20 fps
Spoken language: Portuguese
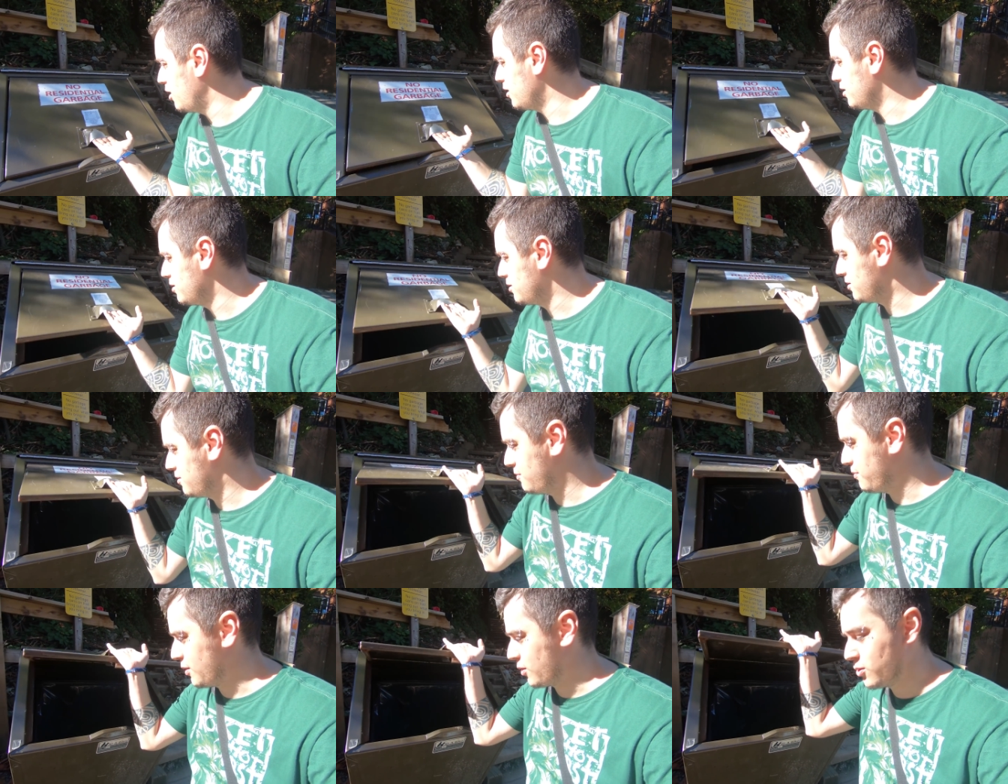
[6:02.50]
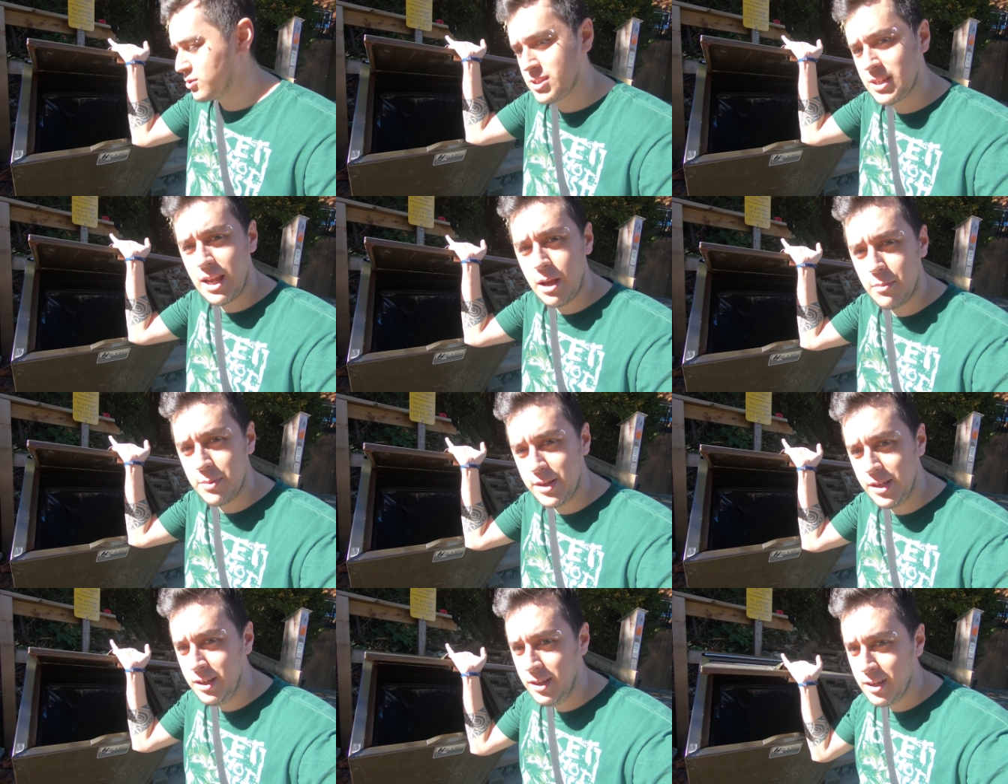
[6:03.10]
ó, pra conseguir
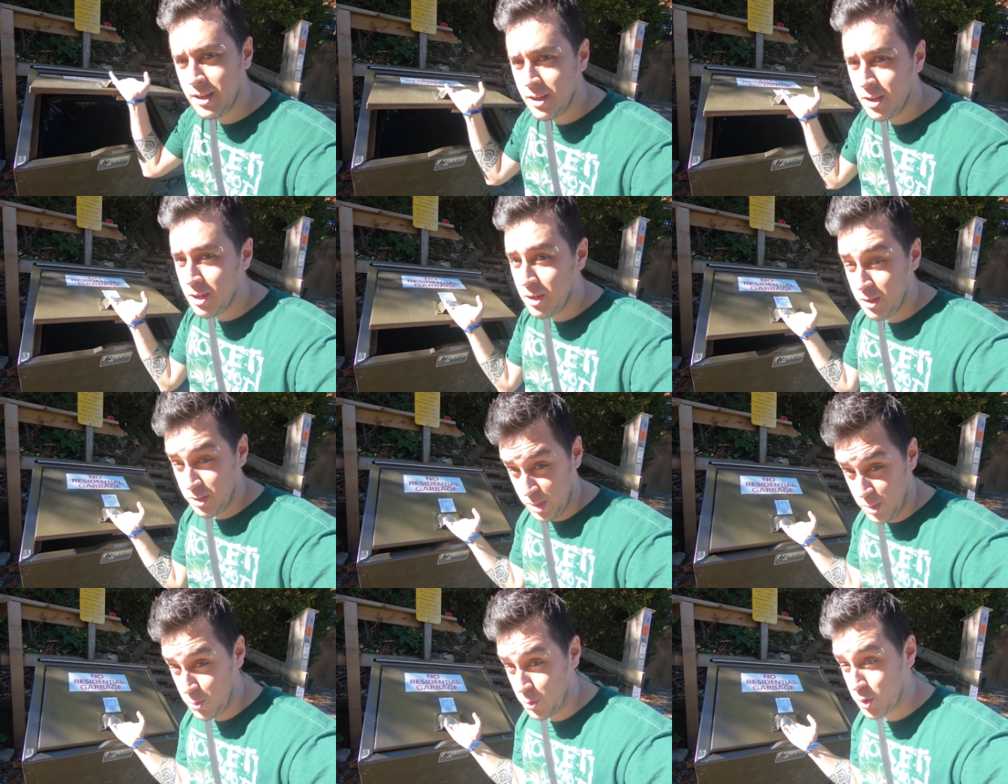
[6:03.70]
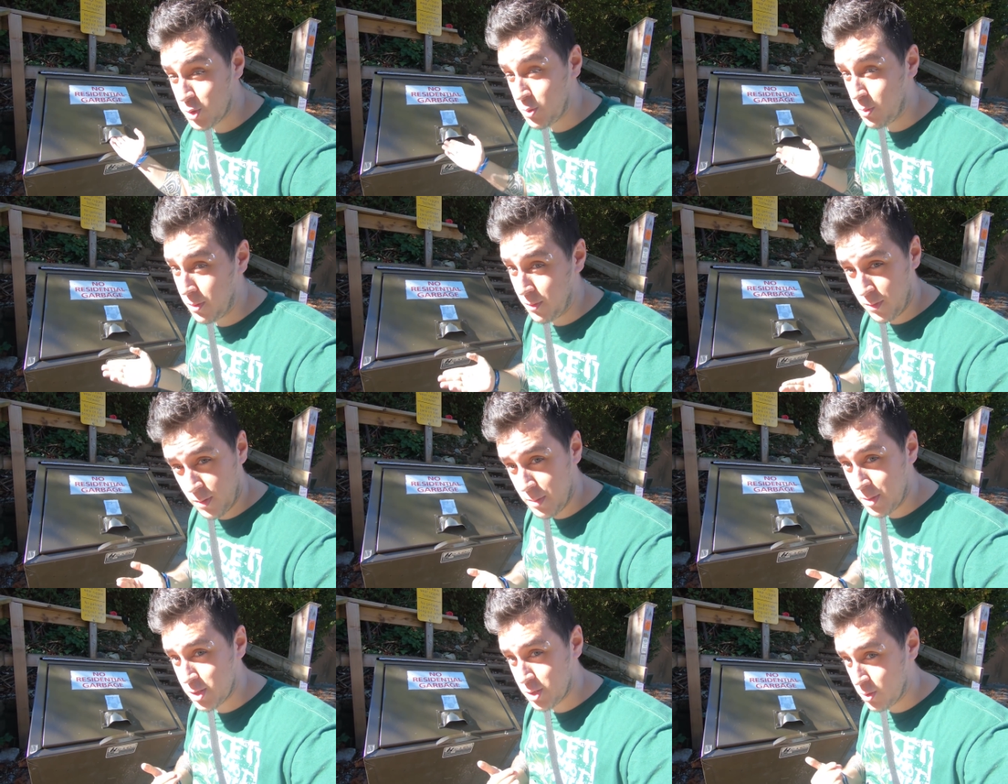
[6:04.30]
abrir. E um urso
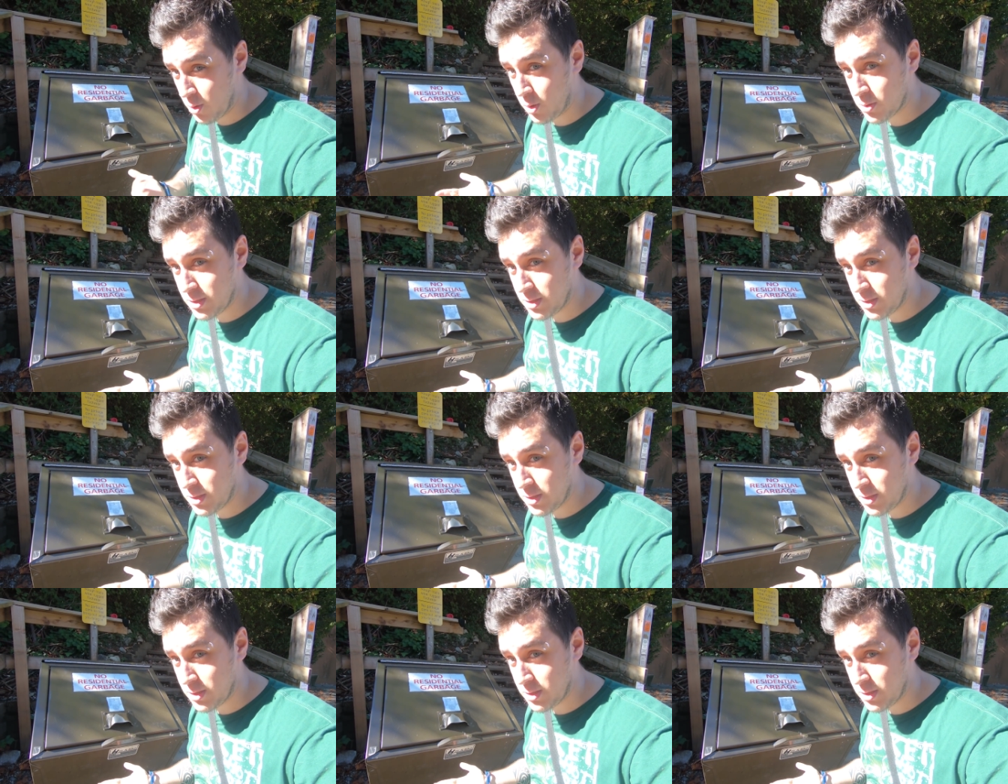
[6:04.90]
provavelmente não